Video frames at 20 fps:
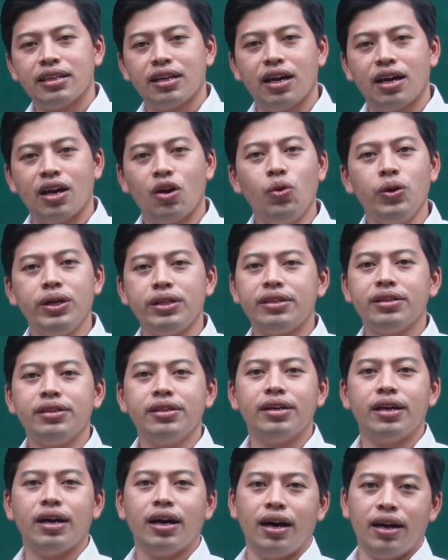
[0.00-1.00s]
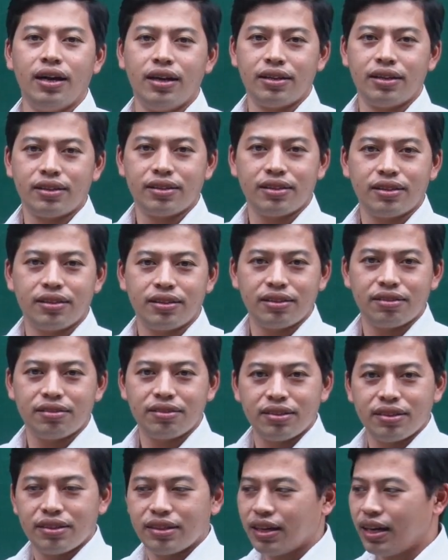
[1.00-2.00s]
à, lũy thừa
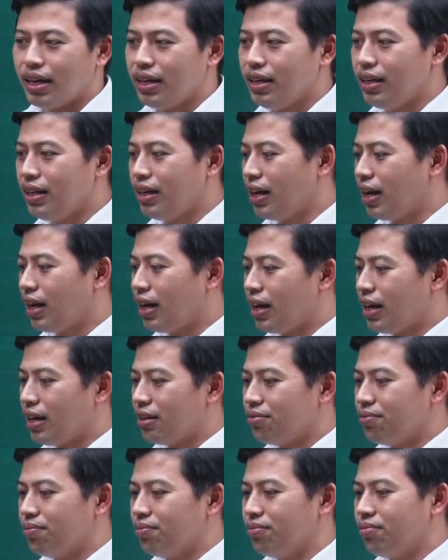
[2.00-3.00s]
hay là